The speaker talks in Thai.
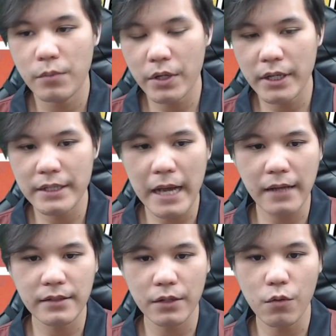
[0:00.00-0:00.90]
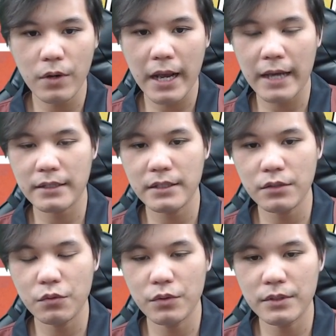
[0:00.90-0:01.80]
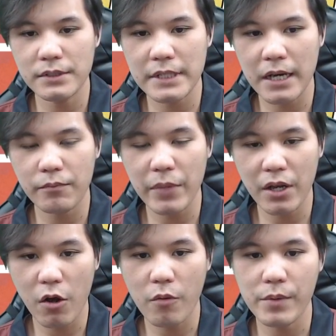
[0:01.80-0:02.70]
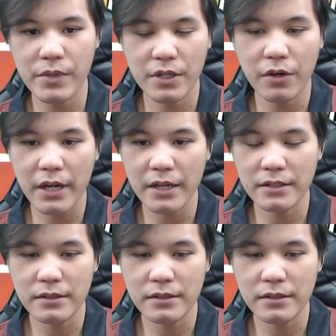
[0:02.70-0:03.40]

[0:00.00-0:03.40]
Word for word: พอเดินยากเสร็จโอกาสที่คุณจะเป็นรองมันมีค่อนข้าง